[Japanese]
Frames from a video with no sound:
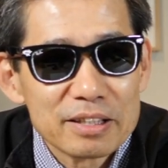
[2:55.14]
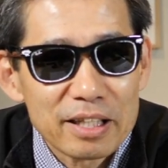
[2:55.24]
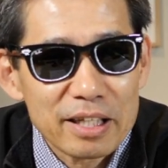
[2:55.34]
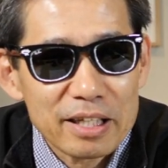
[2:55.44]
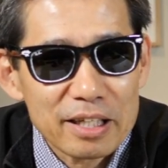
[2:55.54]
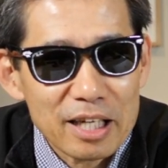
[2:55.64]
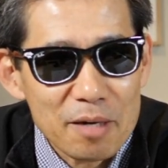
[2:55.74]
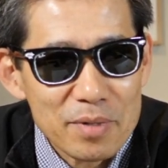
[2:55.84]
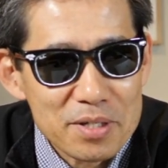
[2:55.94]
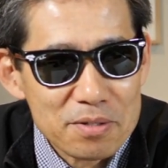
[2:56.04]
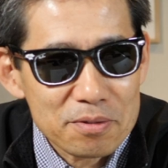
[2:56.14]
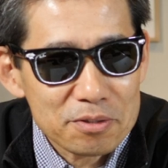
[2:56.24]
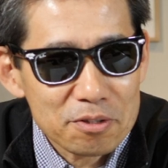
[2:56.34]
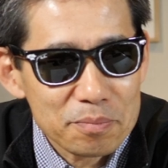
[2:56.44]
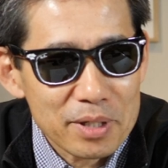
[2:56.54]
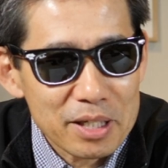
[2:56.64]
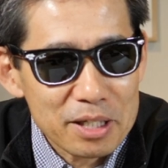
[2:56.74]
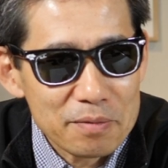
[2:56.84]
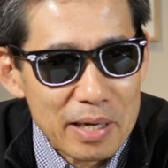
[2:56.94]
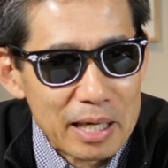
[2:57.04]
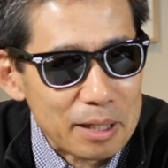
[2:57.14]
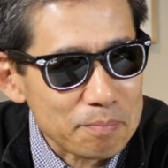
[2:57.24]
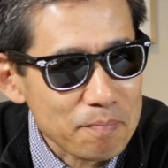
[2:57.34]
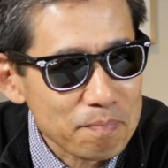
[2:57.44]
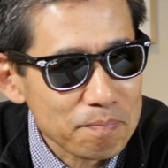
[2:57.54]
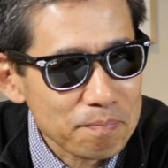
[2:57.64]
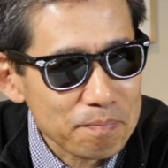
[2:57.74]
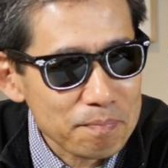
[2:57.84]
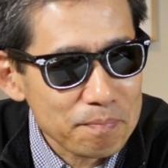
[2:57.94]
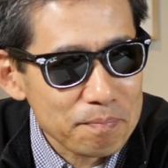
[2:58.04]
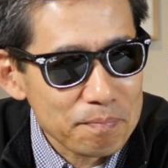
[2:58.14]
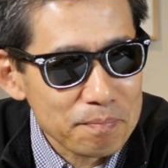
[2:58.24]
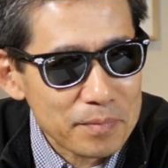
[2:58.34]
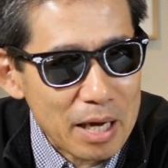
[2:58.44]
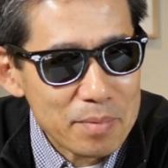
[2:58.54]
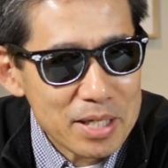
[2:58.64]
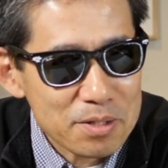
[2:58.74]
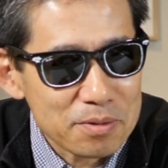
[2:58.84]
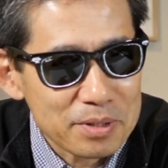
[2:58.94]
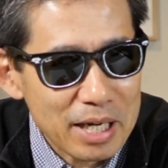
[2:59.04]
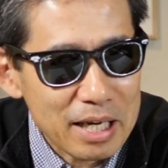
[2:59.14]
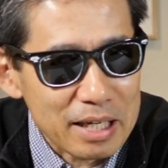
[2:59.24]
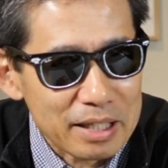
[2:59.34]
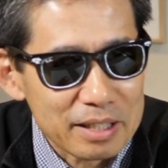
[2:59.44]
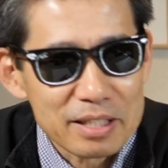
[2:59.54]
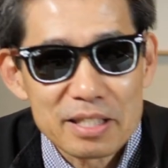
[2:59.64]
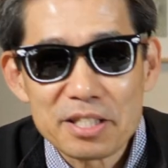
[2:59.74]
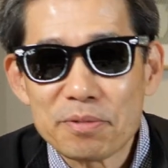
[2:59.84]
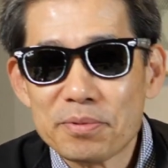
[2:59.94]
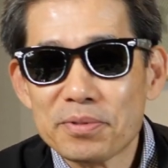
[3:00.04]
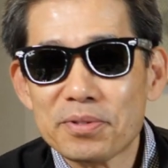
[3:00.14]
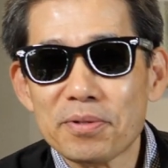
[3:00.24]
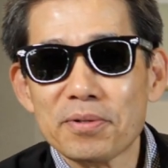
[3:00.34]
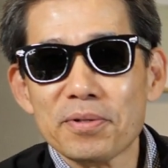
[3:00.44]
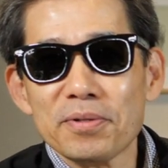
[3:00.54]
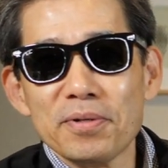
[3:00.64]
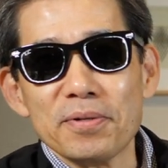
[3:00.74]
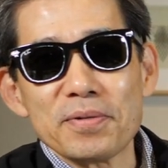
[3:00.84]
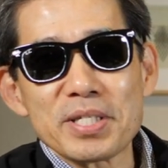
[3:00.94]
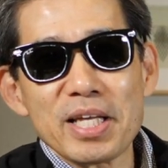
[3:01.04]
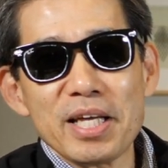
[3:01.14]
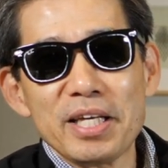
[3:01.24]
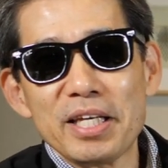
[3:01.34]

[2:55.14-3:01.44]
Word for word: でアマゾンの場合はアマゾンが自分のところの製